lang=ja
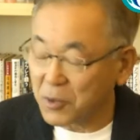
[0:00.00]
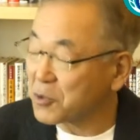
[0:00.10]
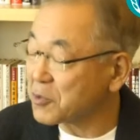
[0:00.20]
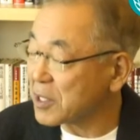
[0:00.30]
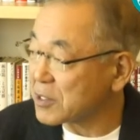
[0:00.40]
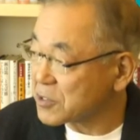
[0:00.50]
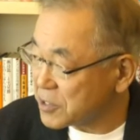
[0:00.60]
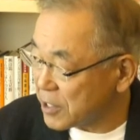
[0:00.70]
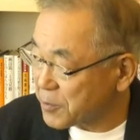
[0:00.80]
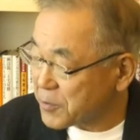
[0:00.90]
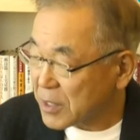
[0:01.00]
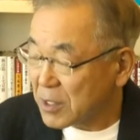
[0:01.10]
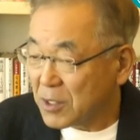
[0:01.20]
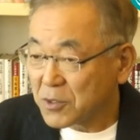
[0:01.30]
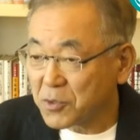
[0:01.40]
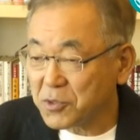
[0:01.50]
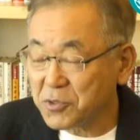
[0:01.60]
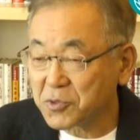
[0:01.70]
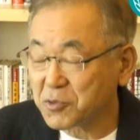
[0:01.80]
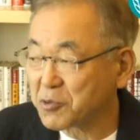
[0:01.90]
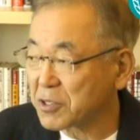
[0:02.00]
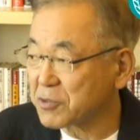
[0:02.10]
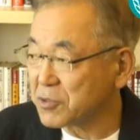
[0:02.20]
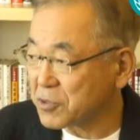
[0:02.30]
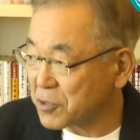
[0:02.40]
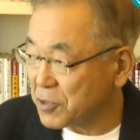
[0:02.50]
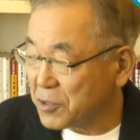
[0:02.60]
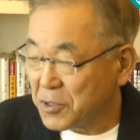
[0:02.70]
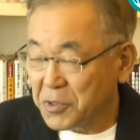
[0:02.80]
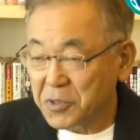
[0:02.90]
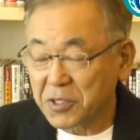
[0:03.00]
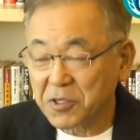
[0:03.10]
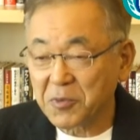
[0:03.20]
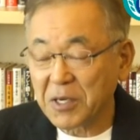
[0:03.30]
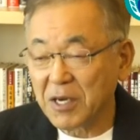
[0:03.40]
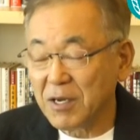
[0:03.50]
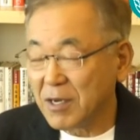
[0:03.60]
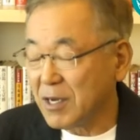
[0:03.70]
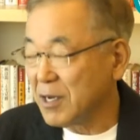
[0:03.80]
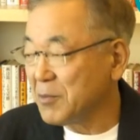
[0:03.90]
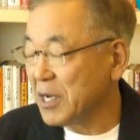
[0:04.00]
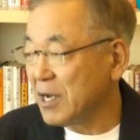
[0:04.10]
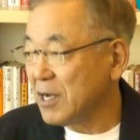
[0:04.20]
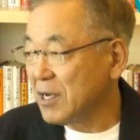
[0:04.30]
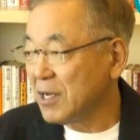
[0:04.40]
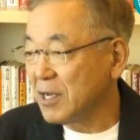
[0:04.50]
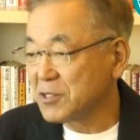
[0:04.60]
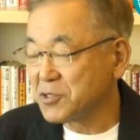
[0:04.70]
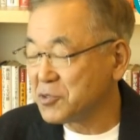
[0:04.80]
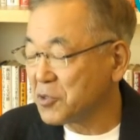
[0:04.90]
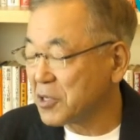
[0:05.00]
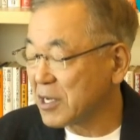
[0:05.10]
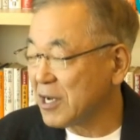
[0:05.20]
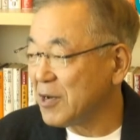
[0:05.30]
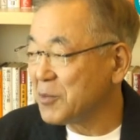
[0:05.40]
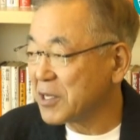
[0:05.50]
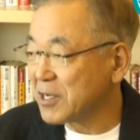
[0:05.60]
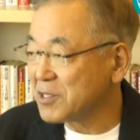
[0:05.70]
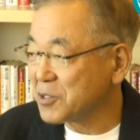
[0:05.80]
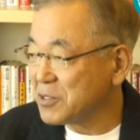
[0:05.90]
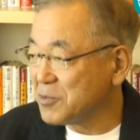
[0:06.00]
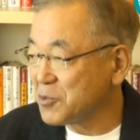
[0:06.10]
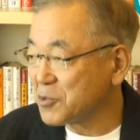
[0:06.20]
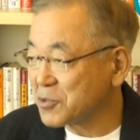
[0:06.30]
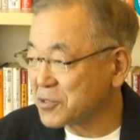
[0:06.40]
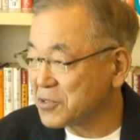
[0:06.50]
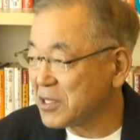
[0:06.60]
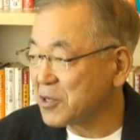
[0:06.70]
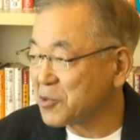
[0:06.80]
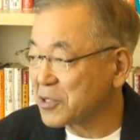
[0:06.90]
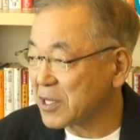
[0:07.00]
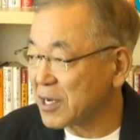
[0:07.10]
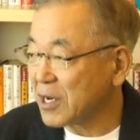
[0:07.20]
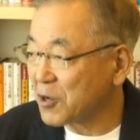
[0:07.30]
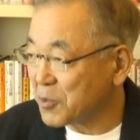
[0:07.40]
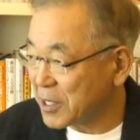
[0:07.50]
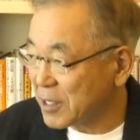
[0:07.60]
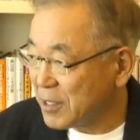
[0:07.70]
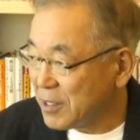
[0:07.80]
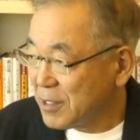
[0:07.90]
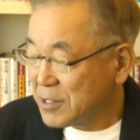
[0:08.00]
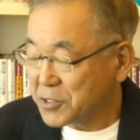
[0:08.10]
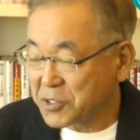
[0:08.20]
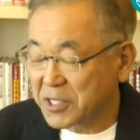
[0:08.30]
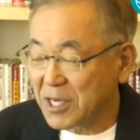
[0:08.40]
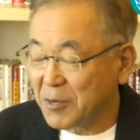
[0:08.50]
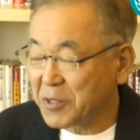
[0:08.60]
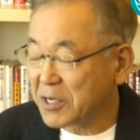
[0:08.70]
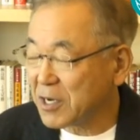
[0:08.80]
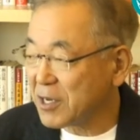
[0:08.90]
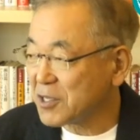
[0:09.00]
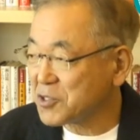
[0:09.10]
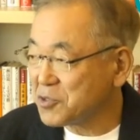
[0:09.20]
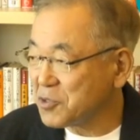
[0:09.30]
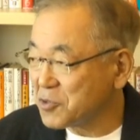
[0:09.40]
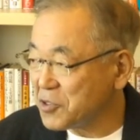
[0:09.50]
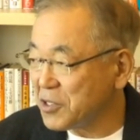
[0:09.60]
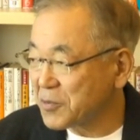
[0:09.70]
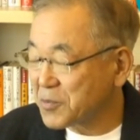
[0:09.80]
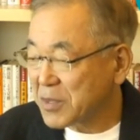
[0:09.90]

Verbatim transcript: 起こるわけですね。どういうことかというと例えば、中国からアメリカに物を積んでコンテナが運ばれそしてアメリカから中国に、